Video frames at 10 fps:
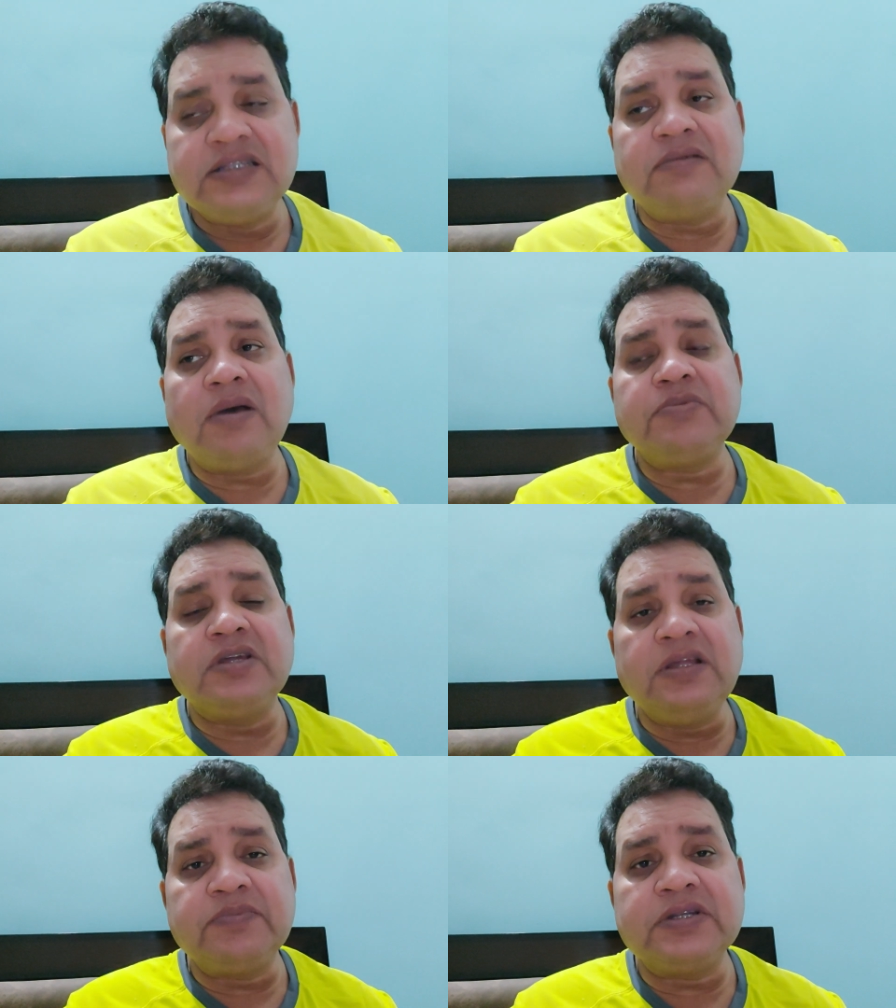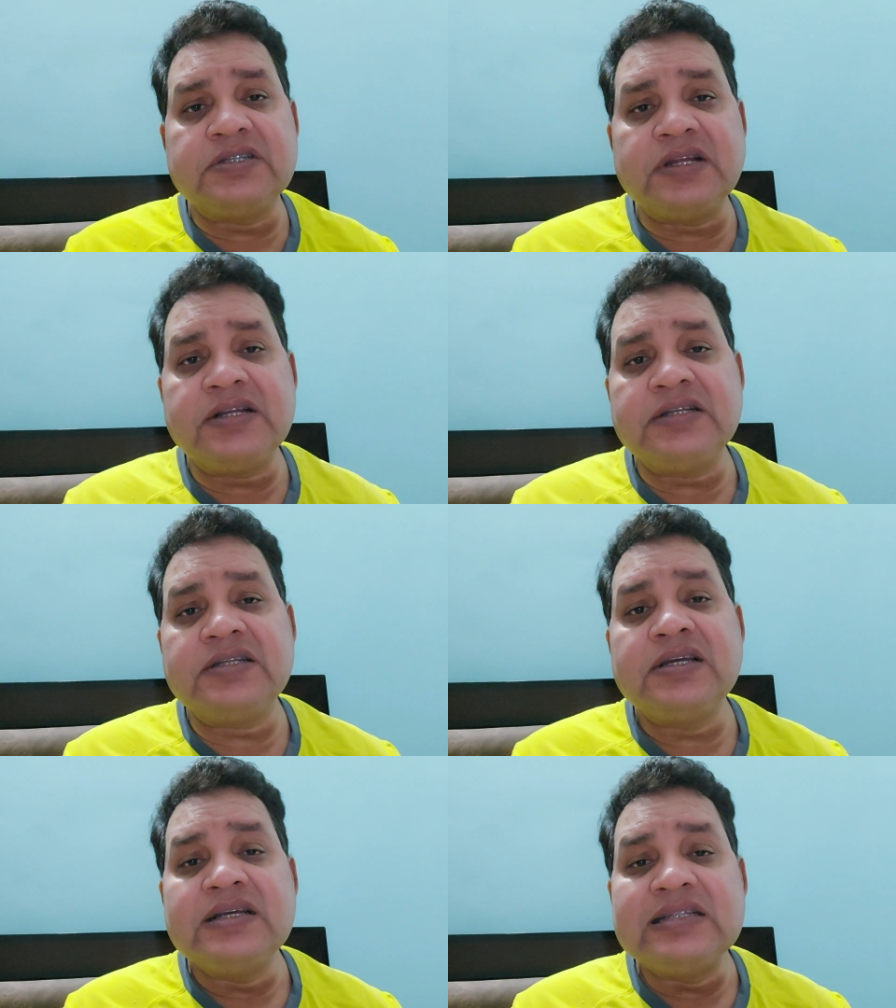जब आप थ्री
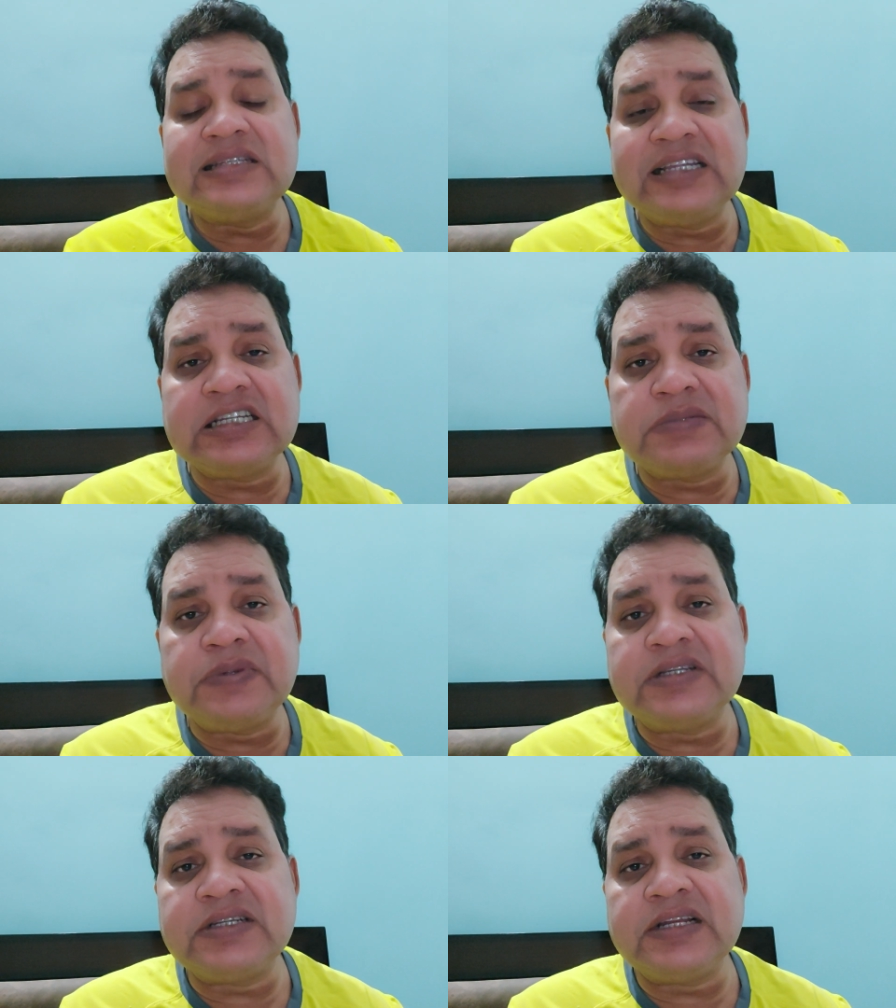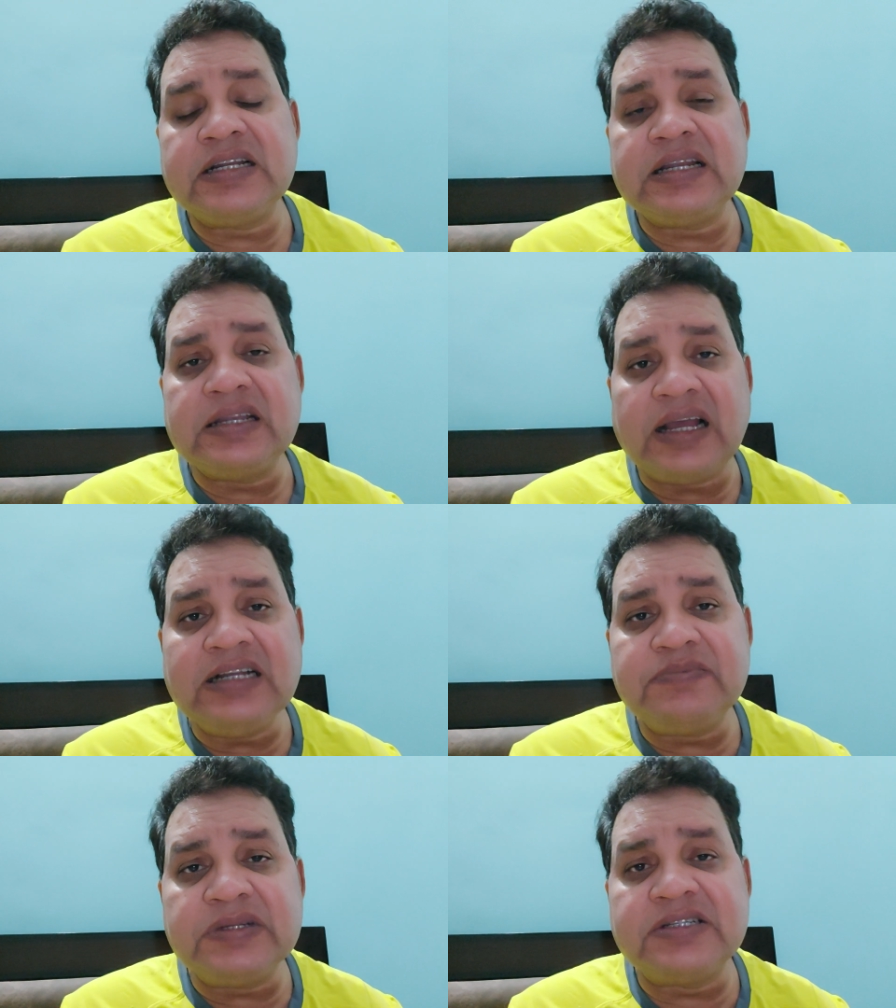परसेंट सिक्स परसेंट
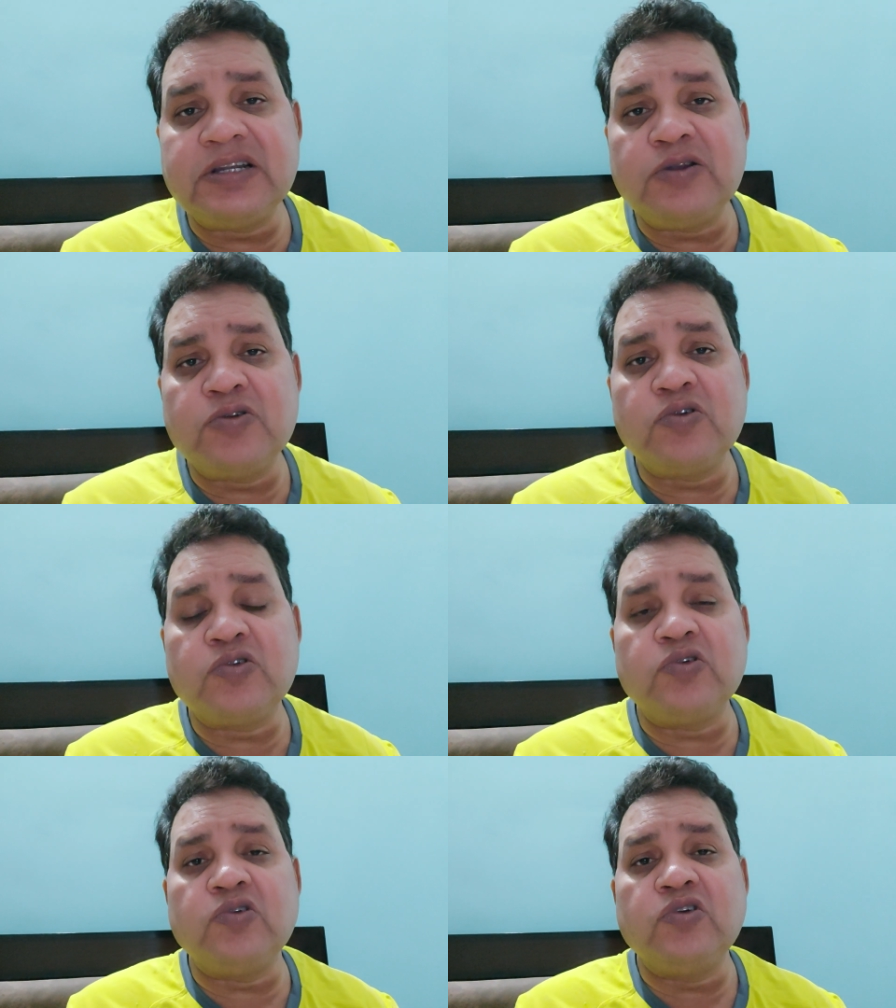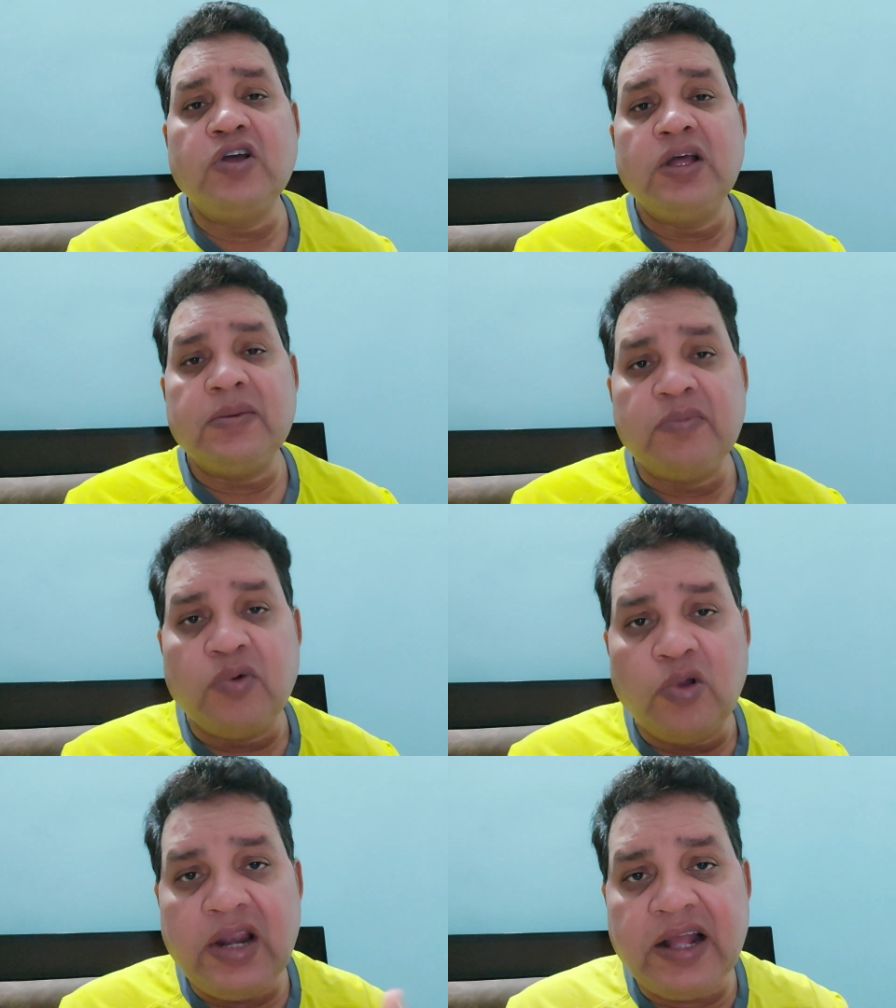नाइन परसेंट लोगों को
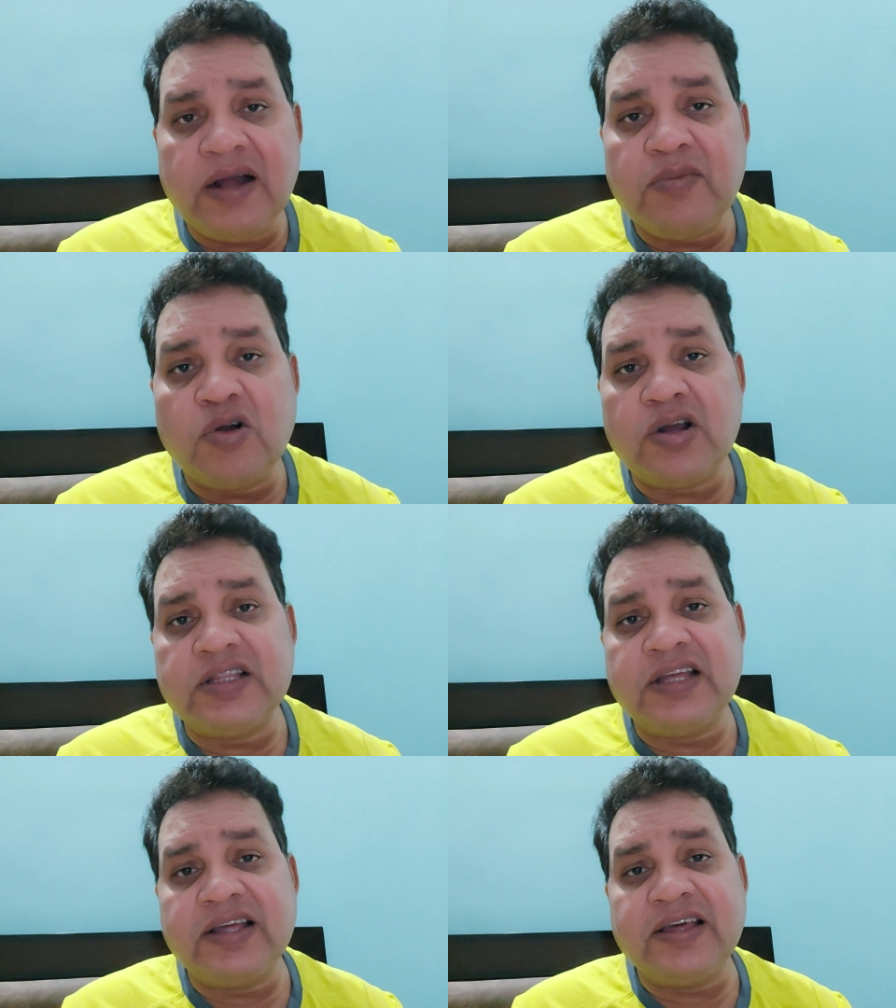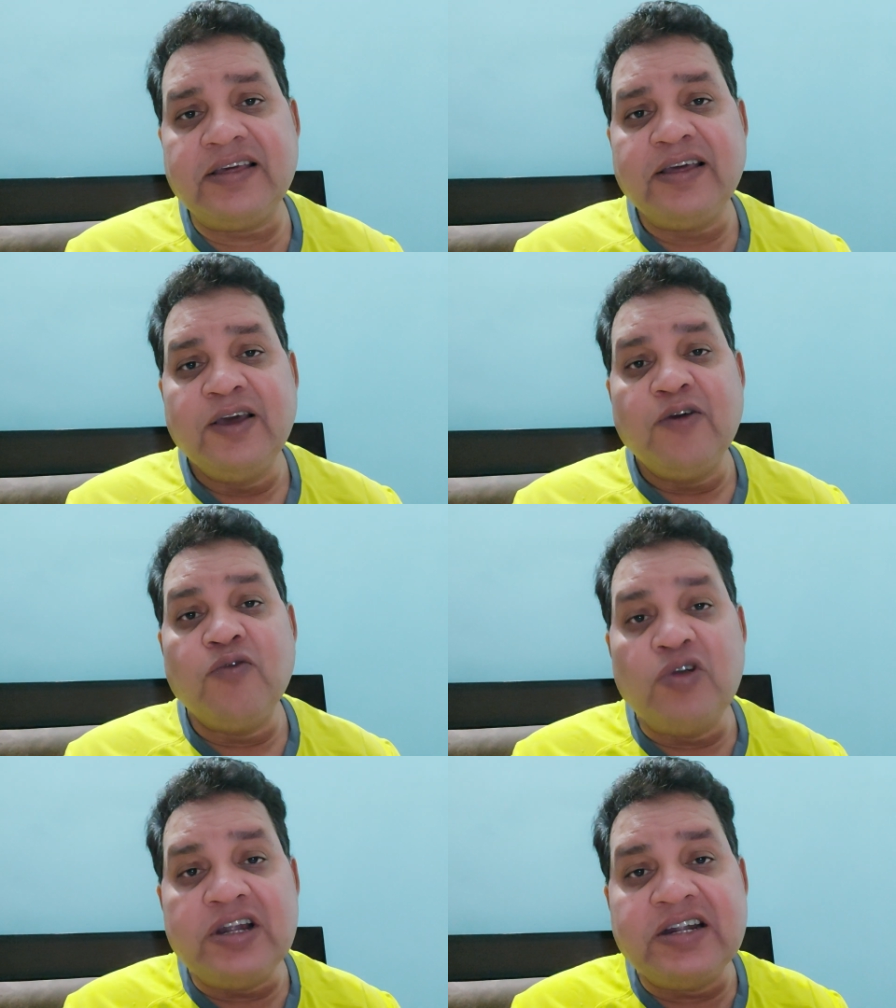बोलने का मौका देंगे
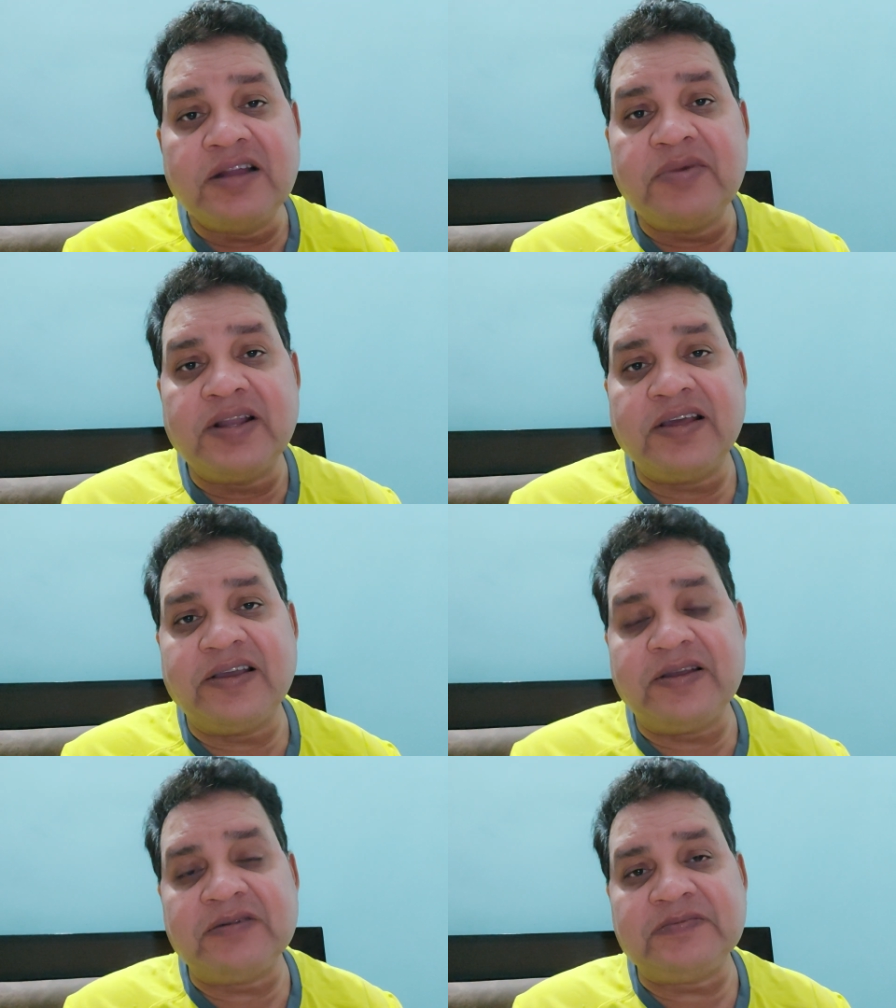वो लीडर बनेंगे